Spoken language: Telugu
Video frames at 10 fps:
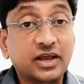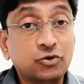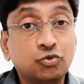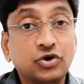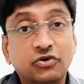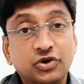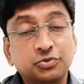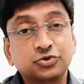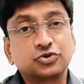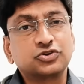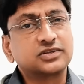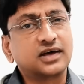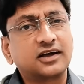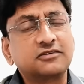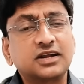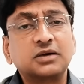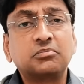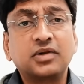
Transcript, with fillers: ఎక్కువగా ఉండిపోతుంది దానివల్ల